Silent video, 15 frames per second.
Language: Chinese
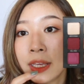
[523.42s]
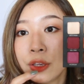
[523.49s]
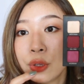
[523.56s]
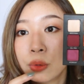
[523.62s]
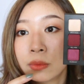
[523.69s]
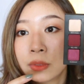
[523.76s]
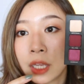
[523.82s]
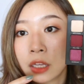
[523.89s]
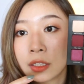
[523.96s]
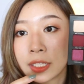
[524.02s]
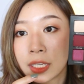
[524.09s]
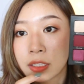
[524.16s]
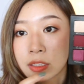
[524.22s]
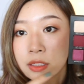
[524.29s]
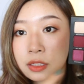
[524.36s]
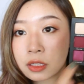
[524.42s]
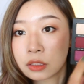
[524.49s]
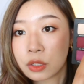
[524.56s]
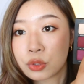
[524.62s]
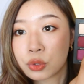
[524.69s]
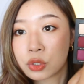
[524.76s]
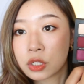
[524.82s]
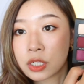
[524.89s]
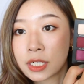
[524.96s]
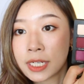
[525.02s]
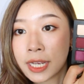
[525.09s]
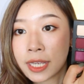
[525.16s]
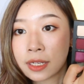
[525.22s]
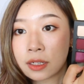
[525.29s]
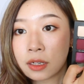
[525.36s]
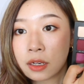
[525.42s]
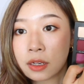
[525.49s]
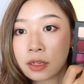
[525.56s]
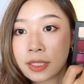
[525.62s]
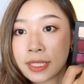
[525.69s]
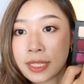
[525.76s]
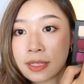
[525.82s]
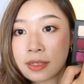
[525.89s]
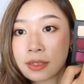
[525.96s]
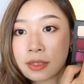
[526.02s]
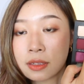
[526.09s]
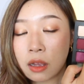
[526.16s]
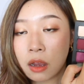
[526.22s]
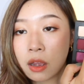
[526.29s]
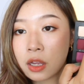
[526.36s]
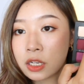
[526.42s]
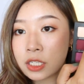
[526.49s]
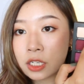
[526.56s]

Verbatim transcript: 天用到的颜色呢，就是这个金色，